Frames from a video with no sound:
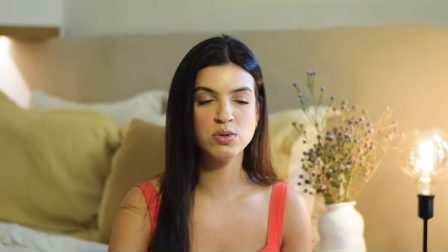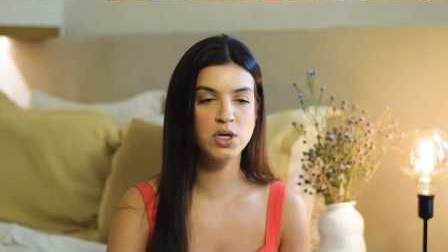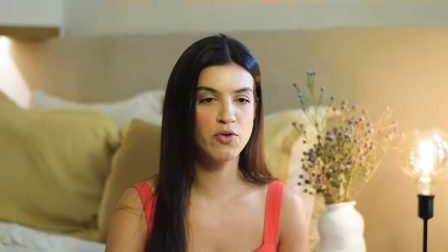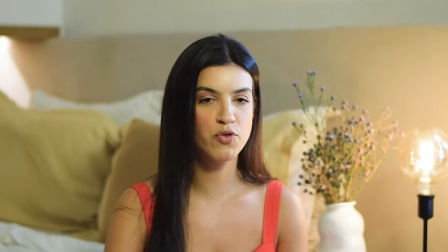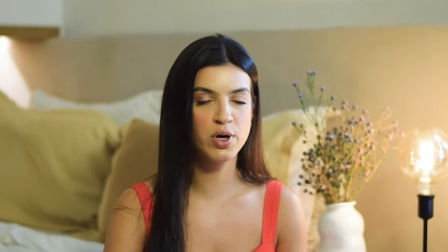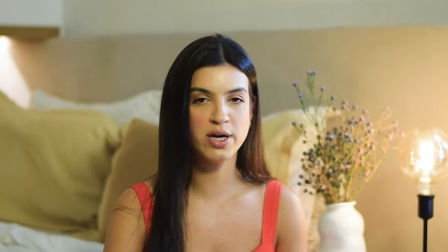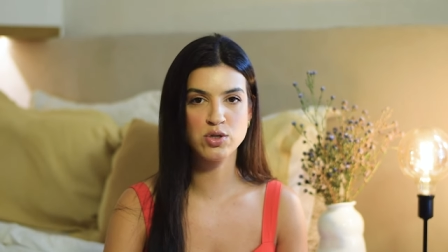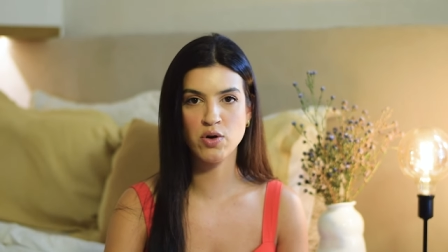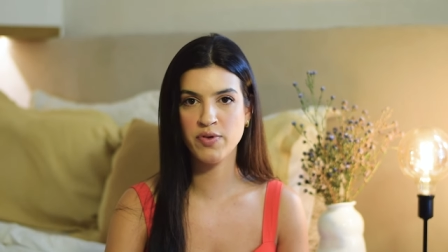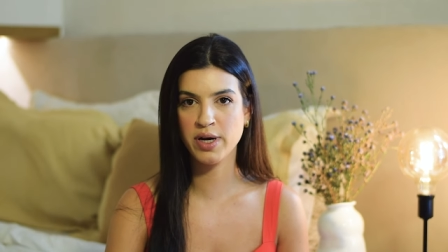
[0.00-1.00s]
E eu fui
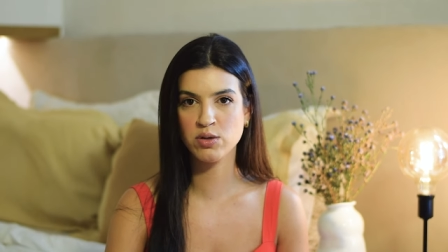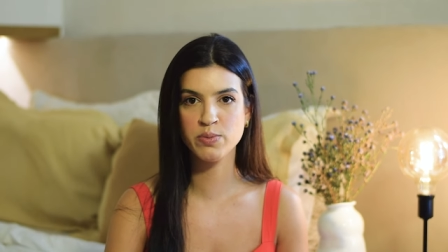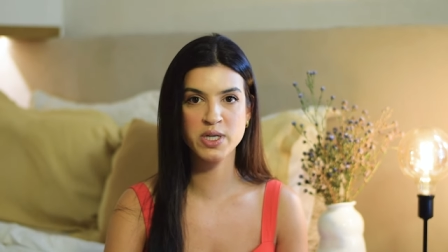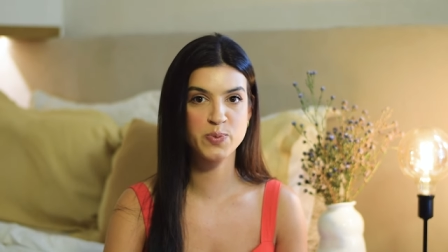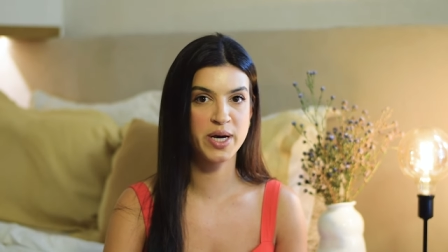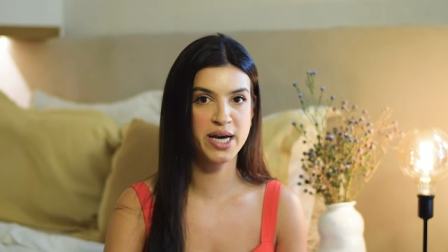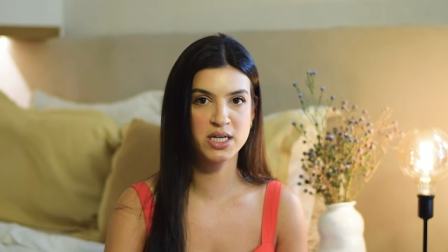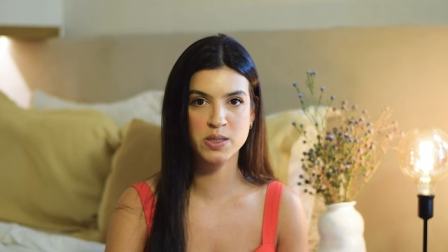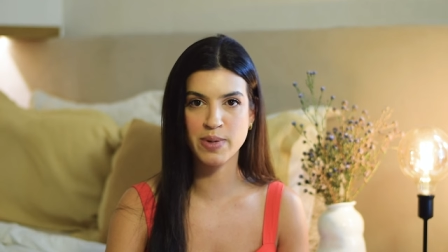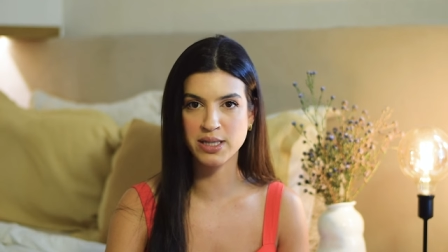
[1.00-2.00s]
resolvendo minhas
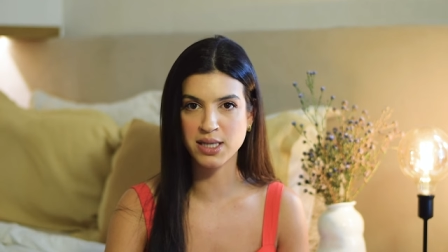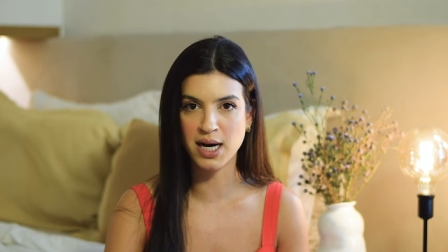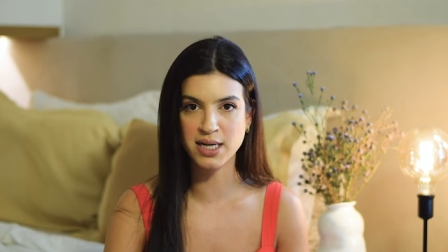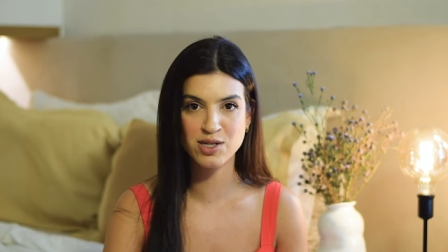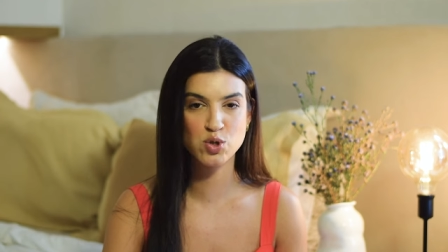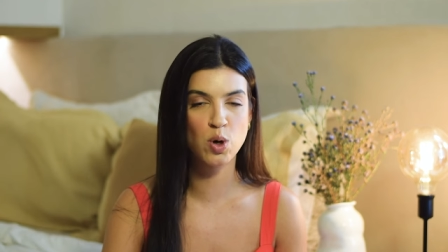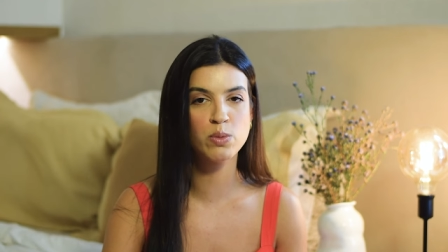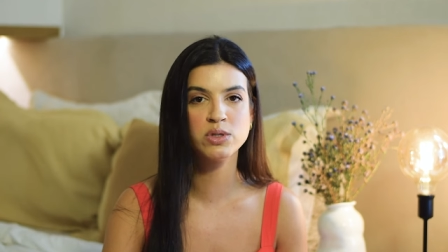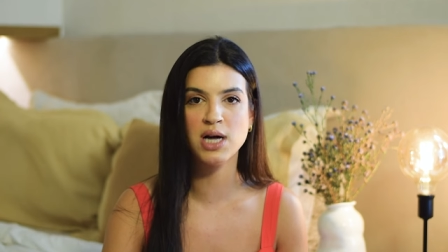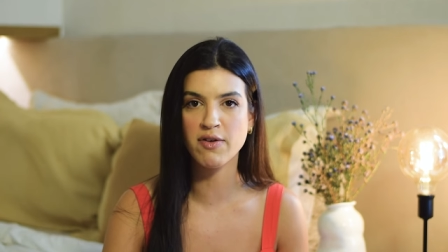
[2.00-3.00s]
pequenas batalhas como
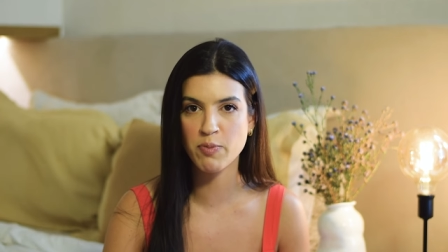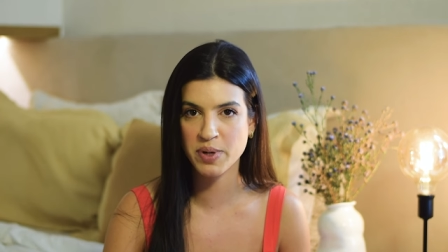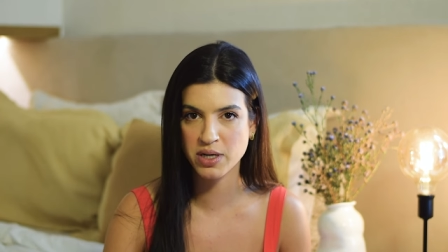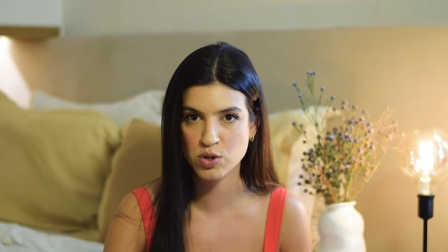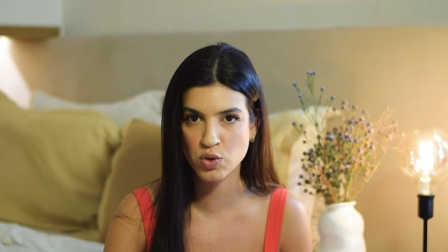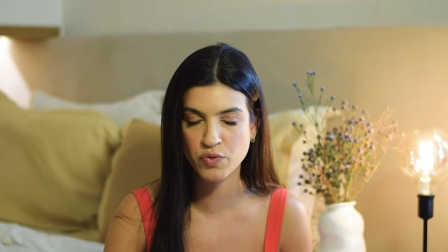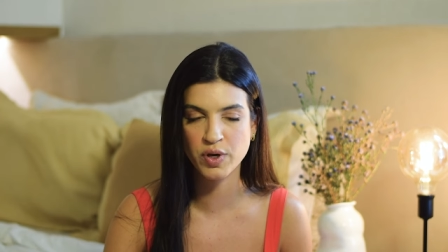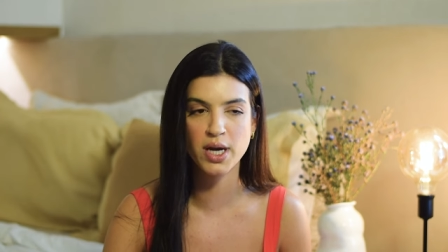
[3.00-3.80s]
dava para resolver.